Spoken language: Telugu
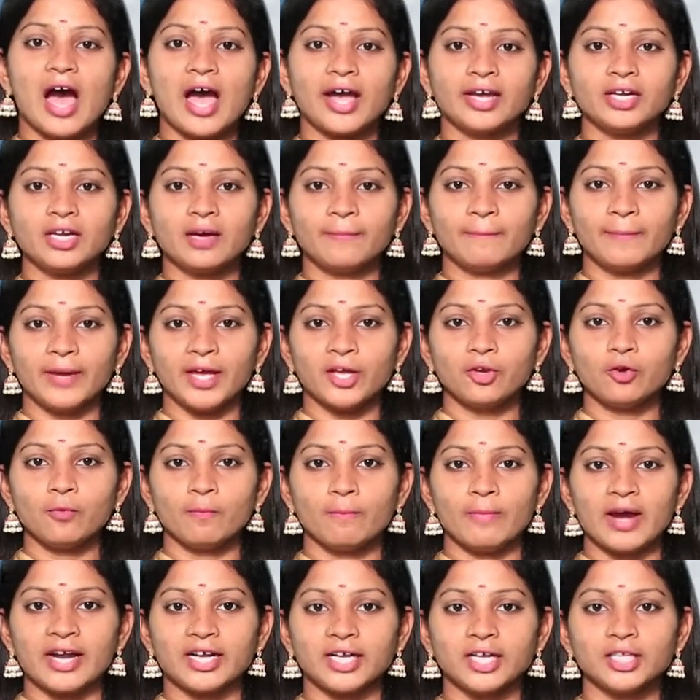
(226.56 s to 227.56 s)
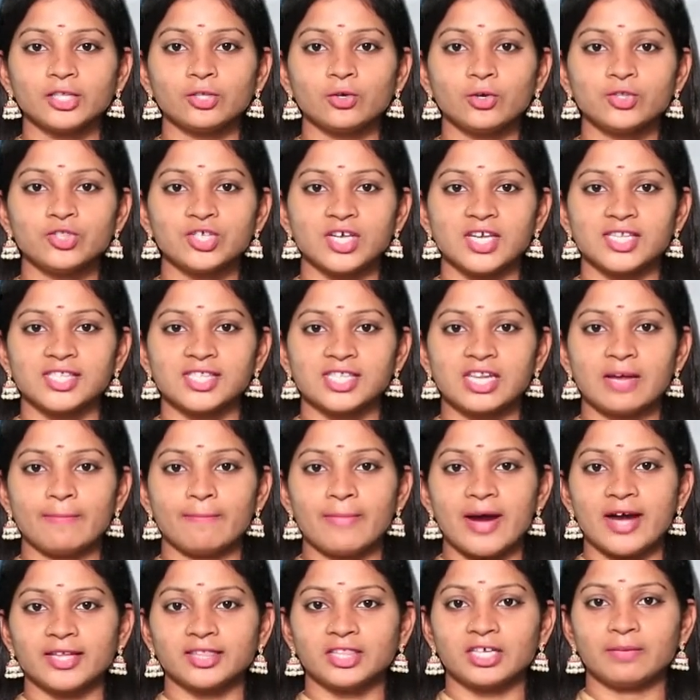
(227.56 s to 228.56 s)
ఆయన పేరు మట్టితో చేసిన
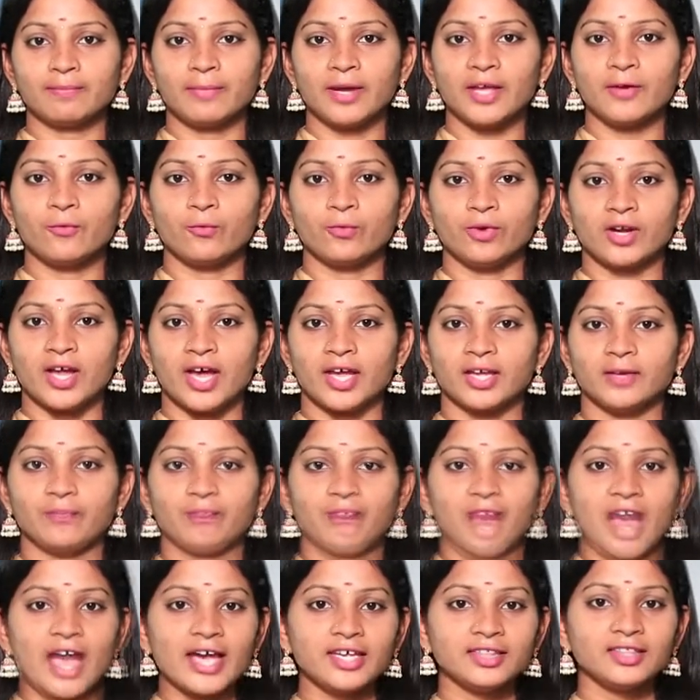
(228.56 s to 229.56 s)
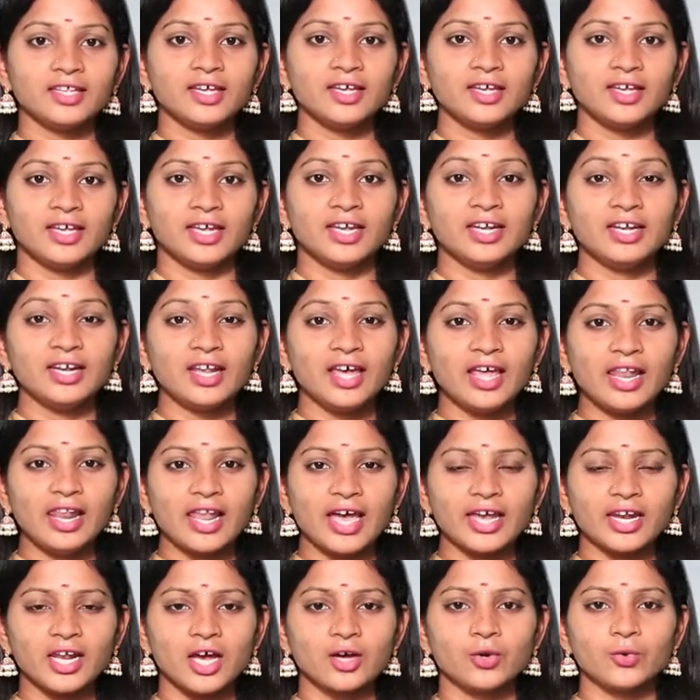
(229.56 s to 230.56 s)
పాత్రపై ఉన్నాయి అయితే
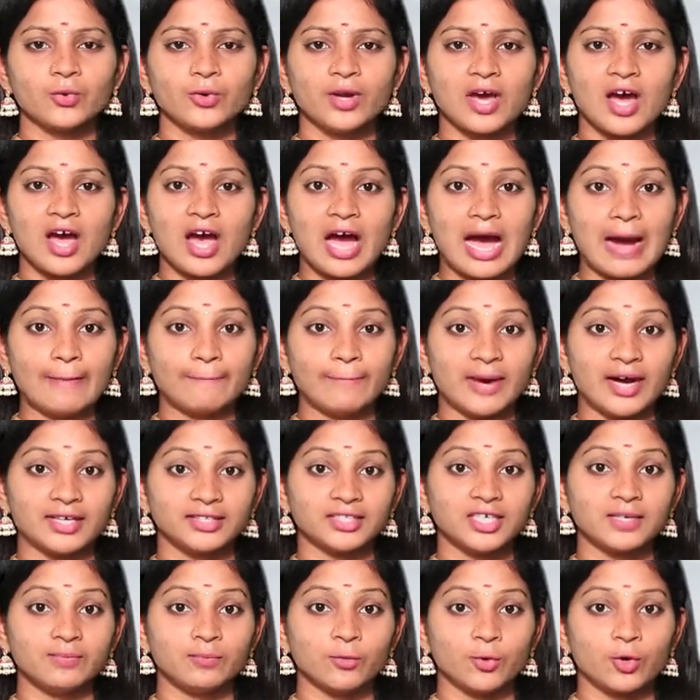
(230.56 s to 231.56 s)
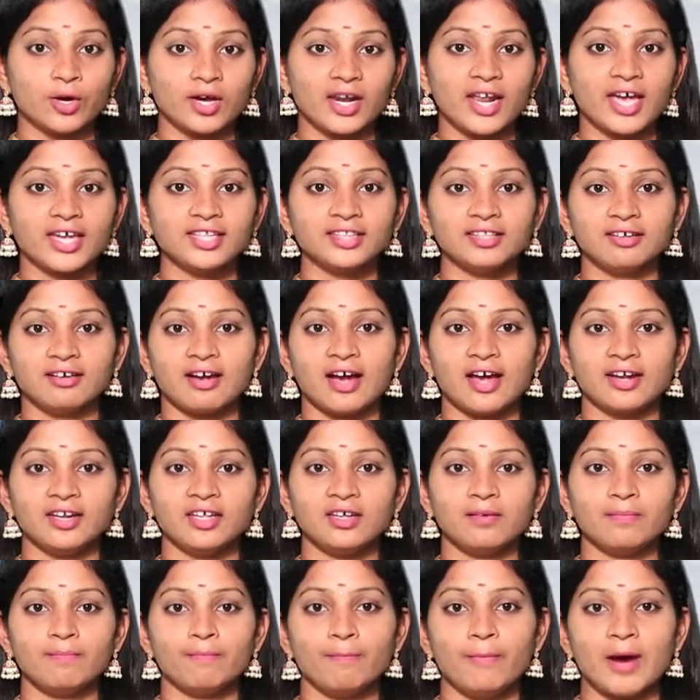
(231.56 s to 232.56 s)
ఇన్నేళ్ళైనా కూడా ఆ పాత్ర ముక్కలైంది
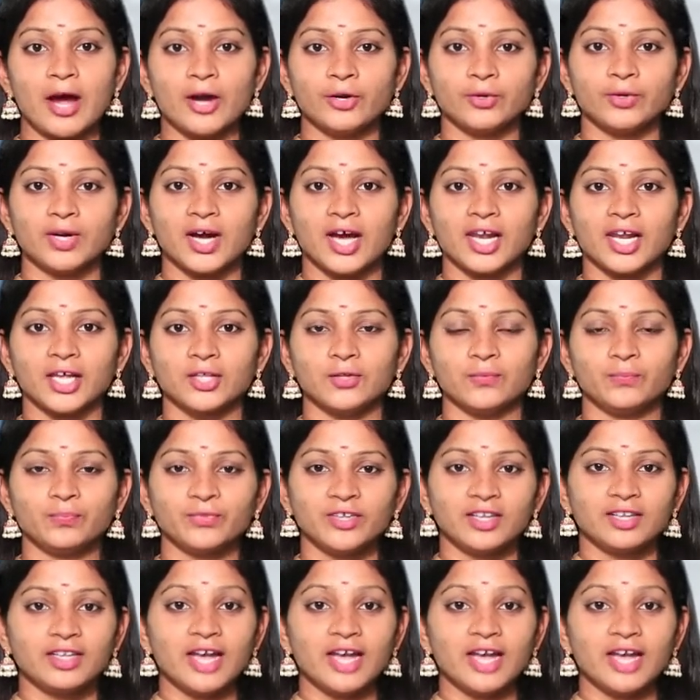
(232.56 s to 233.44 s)
కానీ పాడు కాలేదు